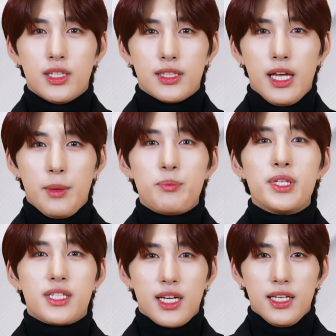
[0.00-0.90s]
네,
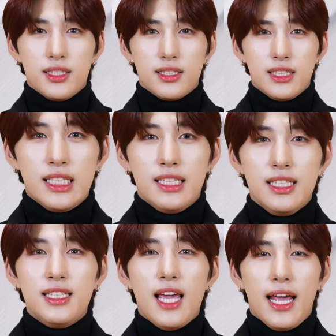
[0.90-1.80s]
MBTI는
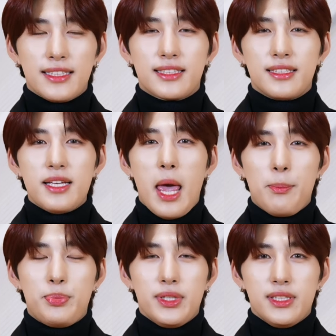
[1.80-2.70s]

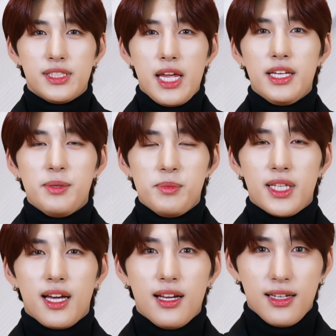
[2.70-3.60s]

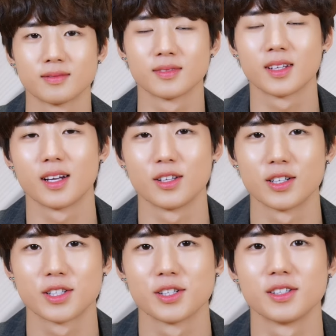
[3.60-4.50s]
ESFJ입니다.
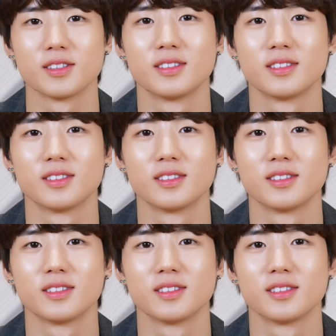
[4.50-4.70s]
안녕하세요.